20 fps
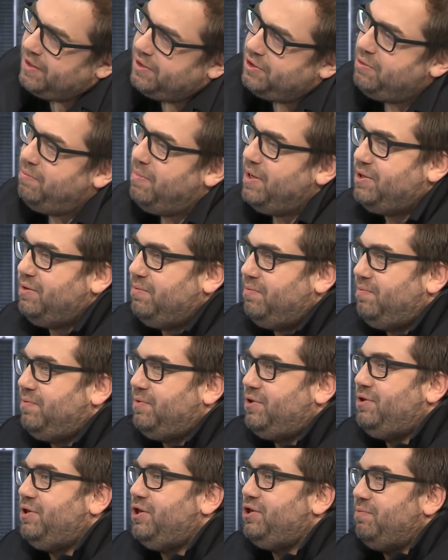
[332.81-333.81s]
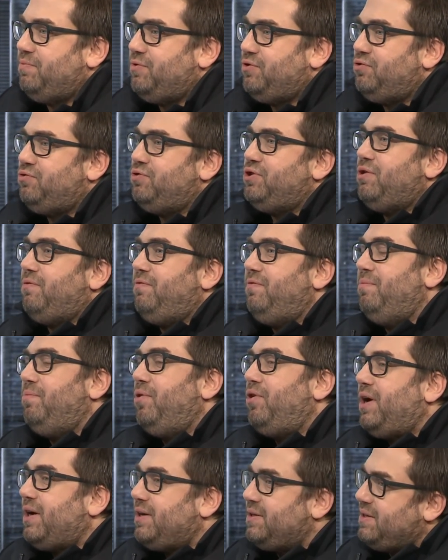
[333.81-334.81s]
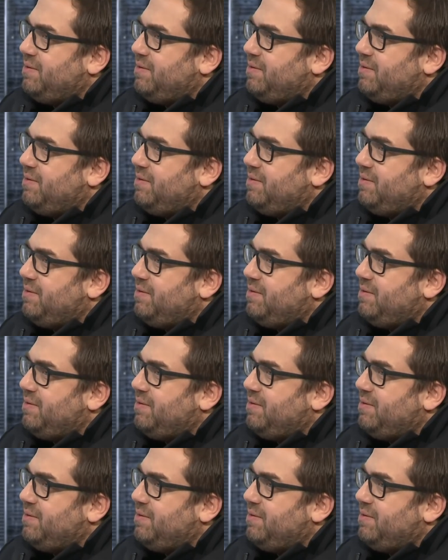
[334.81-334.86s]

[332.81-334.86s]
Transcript: Czy macie, chcecie wziąć udział w wyborach